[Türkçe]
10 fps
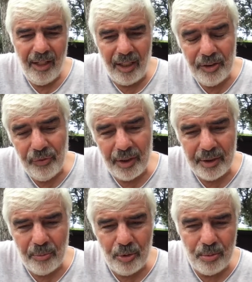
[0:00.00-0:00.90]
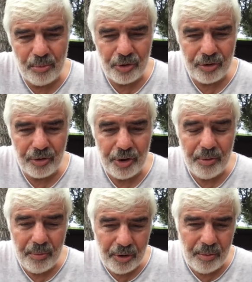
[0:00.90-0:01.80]
atıflarda bulunmuştu.
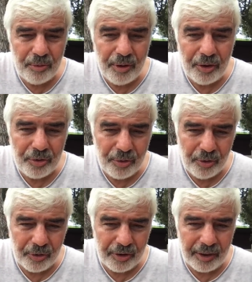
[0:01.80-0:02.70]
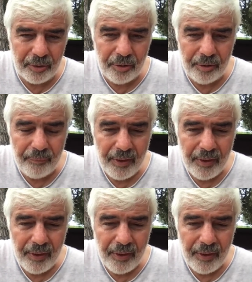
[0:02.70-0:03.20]
Şimdi bütün bunlar şunu gösteriyor.